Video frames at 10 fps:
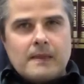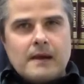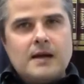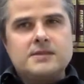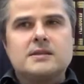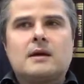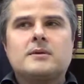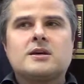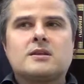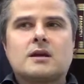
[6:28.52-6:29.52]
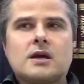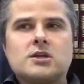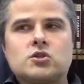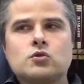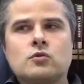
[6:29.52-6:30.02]
А динамика такая,
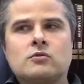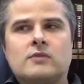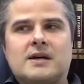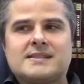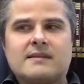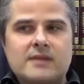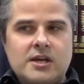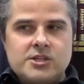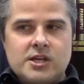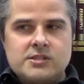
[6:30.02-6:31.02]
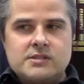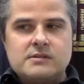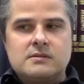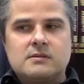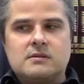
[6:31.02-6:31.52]
что основная часть
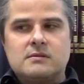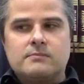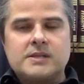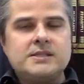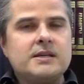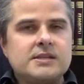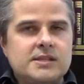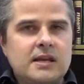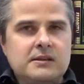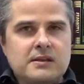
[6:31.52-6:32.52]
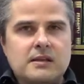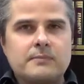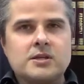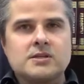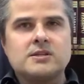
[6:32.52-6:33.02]
э, потери зелени, она
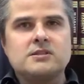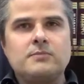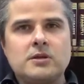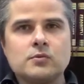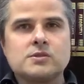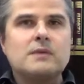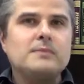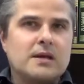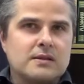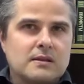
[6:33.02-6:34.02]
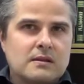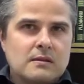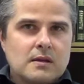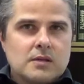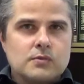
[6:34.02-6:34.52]
пришлась на период Собянина,
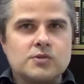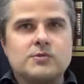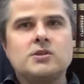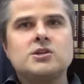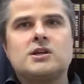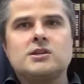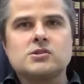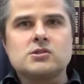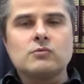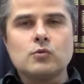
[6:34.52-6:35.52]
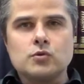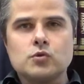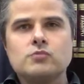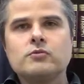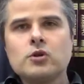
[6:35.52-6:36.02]
то есть 2011 года. То
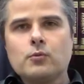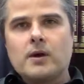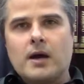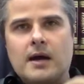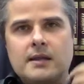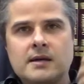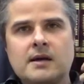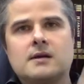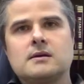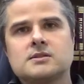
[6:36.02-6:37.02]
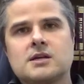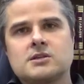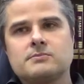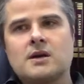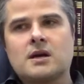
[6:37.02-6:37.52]
есть вырубка, она,
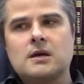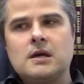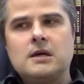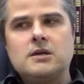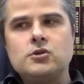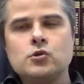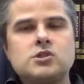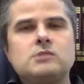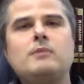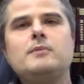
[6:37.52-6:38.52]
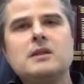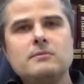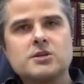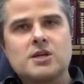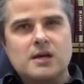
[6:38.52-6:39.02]
скажем так, идет
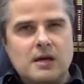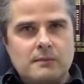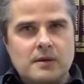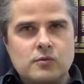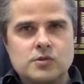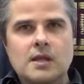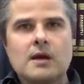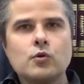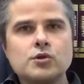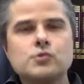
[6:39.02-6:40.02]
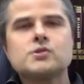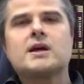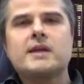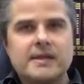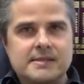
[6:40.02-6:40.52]
семимильными шагами, то есть она очень
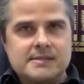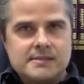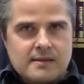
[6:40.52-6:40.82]
ускоряется.